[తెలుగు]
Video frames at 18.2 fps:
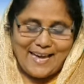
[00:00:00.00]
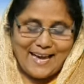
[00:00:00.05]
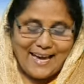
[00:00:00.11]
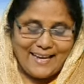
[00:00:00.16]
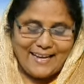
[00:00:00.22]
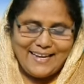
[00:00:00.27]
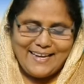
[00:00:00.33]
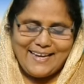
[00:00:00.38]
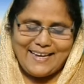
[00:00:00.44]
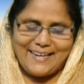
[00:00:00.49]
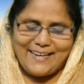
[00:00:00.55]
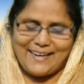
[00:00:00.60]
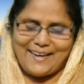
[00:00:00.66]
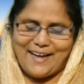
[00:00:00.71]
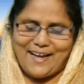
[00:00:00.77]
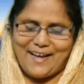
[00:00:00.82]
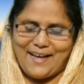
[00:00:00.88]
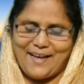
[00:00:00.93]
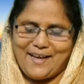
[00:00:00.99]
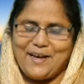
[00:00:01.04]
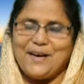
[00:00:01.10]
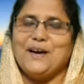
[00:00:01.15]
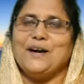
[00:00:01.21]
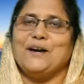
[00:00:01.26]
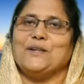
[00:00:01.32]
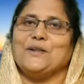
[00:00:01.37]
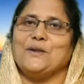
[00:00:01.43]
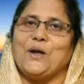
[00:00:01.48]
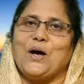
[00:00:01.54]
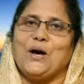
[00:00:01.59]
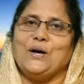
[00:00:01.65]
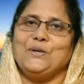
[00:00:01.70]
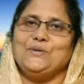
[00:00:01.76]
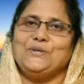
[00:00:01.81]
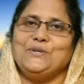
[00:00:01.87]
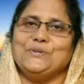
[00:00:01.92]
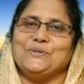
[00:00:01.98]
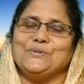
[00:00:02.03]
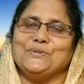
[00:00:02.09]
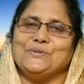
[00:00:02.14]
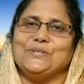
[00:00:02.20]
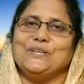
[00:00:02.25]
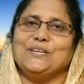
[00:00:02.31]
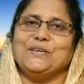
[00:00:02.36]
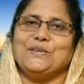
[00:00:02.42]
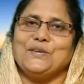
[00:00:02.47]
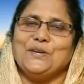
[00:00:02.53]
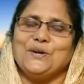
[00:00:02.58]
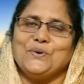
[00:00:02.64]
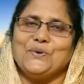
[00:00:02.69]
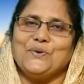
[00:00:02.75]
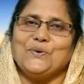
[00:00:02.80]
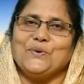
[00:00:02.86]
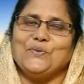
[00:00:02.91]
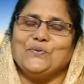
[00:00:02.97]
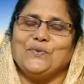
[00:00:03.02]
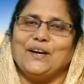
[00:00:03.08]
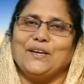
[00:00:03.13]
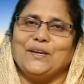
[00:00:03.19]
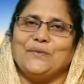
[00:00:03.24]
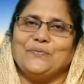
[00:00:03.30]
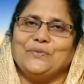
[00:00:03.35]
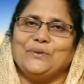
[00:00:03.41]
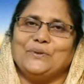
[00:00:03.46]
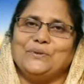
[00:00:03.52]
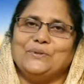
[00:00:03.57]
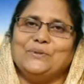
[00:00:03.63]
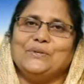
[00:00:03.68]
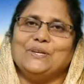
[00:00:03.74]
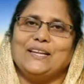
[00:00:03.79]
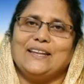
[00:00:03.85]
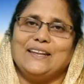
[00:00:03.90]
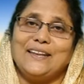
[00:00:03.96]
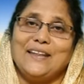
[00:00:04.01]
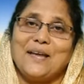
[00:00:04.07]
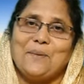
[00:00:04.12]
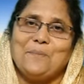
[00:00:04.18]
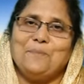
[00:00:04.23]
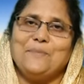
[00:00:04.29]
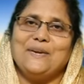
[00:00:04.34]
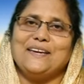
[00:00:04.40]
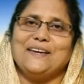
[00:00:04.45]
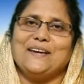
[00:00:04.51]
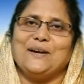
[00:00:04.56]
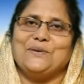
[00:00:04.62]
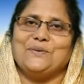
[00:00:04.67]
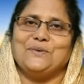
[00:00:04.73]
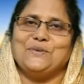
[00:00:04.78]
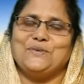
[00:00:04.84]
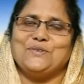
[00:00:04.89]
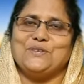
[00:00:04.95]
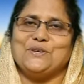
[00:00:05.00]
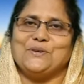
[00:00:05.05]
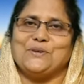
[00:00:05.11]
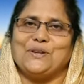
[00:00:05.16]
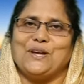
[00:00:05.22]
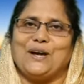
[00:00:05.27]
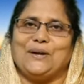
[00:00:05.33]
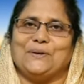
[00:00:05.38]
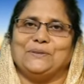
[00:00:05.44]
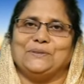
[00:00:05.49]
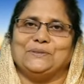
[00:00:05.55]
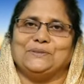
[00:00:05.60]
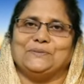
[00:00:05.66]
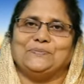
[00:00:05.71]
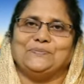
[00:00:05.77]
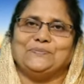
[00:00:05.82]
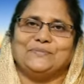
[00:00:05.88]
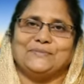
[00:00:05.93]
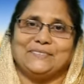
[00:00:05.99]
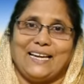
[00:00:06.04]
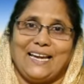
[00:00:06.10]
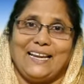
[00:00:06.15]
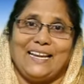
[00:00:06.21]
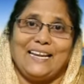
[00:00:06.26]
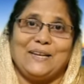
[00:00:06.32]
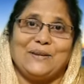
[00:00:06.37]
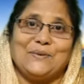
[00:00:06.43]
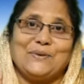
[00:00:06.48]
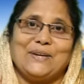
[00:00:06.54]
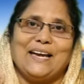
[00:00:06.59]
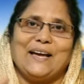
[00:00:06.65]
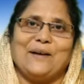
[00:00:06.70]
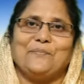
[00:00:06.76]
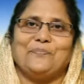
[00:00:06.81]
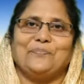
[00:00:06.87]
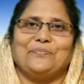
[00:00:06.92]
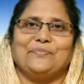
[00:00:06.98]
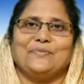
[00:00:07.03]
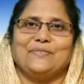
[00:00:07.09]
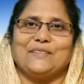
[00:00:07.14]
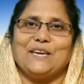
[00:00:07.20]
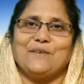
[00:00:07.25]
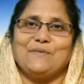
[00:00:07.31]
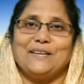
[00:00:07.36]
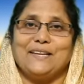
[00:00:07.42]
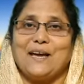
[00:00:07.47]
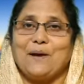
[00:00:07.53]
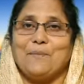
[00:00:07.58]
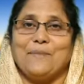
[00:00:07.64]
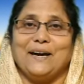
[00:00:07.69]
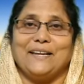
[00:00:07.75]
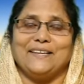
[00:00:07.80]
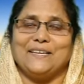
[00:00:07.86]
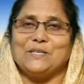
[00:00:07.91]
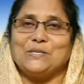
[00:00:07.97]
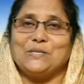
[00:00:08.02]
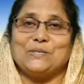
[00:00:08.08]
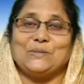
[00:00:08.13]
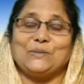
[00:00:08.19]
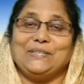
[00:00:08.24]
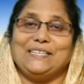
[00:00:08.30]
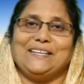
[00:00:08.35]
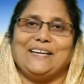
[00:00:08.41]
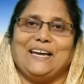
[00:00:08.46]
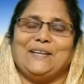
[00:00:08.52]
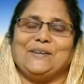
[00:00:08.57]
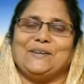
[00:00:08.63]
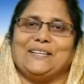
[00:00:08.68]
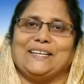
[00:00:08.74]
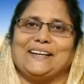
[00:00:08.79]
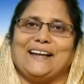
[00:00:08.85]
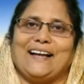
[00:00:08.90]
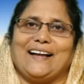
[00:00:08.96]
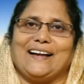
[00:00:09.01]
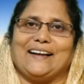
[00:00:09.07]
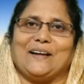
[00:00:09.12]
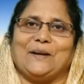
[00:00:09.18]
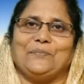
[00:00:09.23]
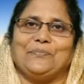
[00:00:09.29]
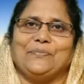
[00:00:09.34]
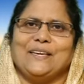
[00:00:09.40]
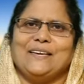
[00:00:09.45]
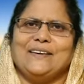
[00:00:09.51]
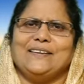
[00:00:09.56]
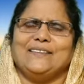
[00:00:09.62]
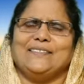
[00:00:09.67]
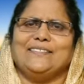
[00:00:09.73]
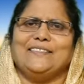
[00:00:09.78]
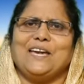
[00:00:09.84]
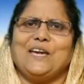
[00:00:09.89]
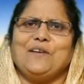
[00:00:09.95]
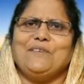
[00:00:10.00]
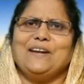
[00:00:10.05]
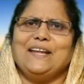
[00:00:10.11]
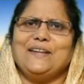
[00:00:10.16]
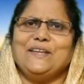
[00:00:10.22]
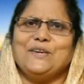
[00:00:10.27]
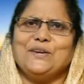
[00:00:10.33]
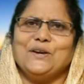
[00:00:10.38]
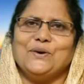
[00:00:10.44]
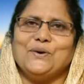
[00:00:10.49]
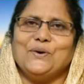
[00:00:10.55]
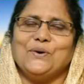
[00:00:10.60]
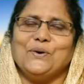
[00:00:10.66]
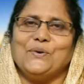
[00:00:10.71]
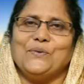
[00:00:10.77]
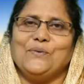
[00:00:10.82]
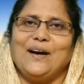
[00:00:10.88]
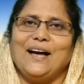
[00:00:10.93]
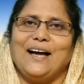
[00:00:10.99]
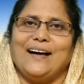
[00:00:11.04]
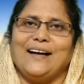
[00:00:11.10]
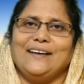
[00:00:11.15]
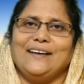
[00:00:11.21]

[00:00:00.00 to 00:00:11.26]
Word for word: ఏలే అనగా రాజు యహోవయందు నమ్మిక ఉంచి ఉన్నాడు హలెలుయ దేవుని నామానికి స్థుతి కలుగును గాక దేవుడైన యహోవా